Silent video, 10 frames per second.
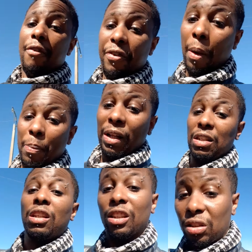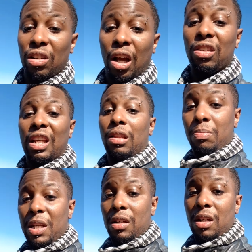faire partie des 144
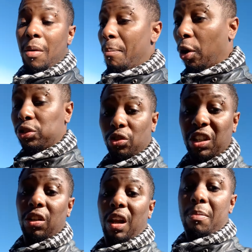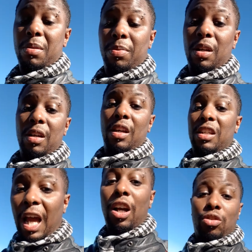000 mentionnés dans la Bible.
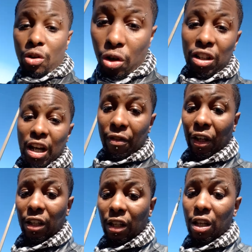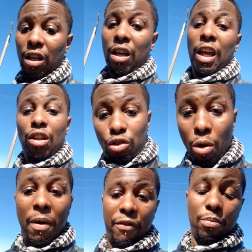Car je connais la vérité et Dieu
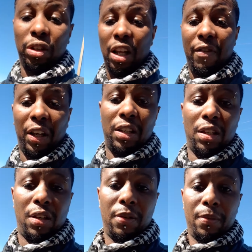m'a fait montrer la vérité.